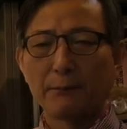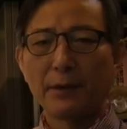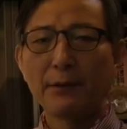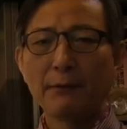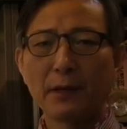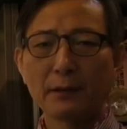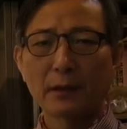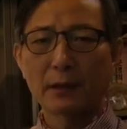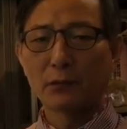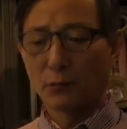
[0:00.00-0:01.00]

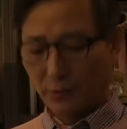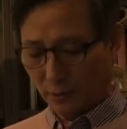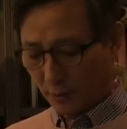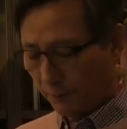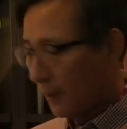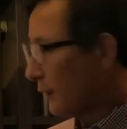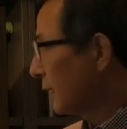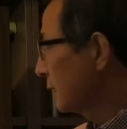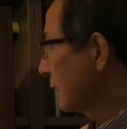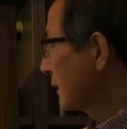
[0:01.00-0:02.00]
평관이라는 놈은 이
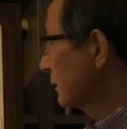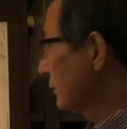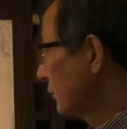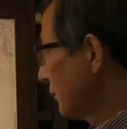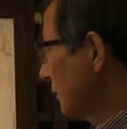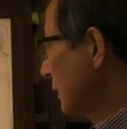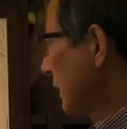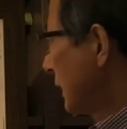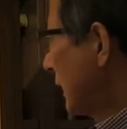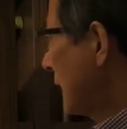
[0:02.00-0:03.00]
평관이라는 놈은
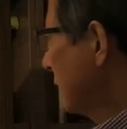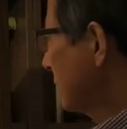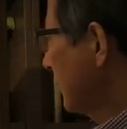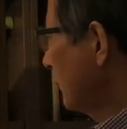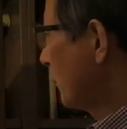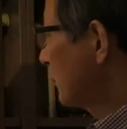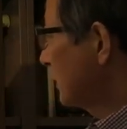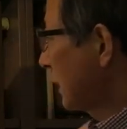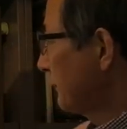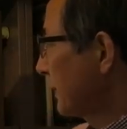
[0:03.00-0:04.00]
항상
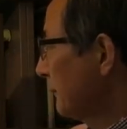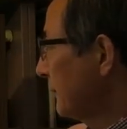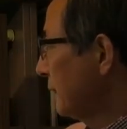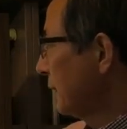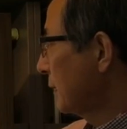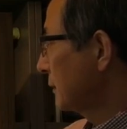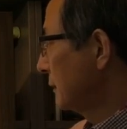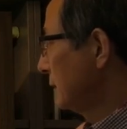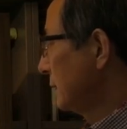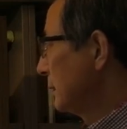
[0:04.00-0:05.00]
호시탐탐
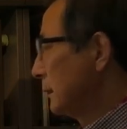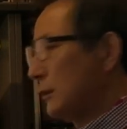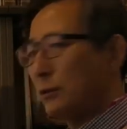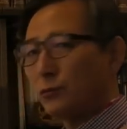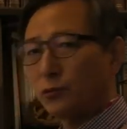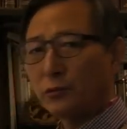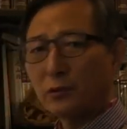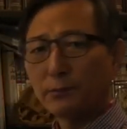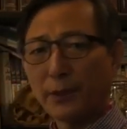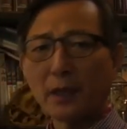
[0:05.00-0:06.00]
일간을
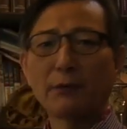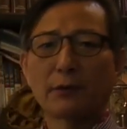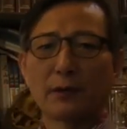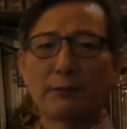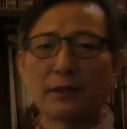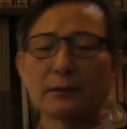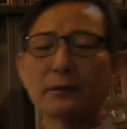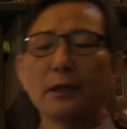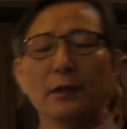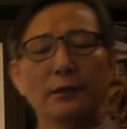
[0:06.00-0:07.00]
두들겨 패려고 한다.
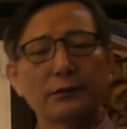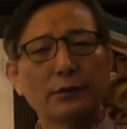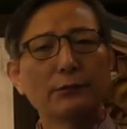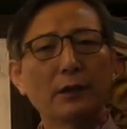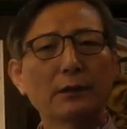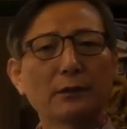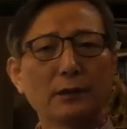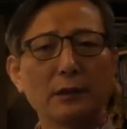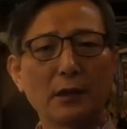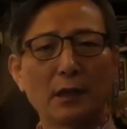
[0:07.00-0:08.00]
정관은
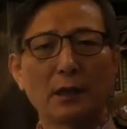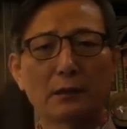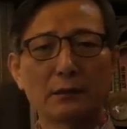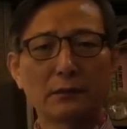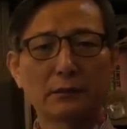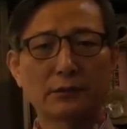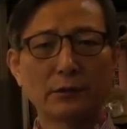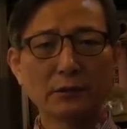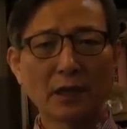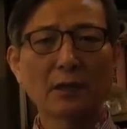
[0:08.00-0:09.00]
일간을
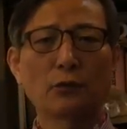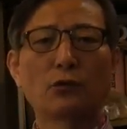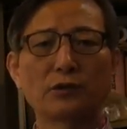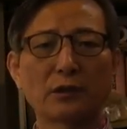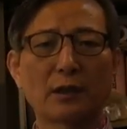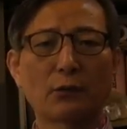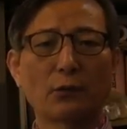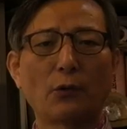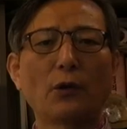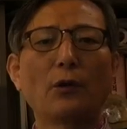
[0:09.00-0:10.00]
정당한 통제를 하고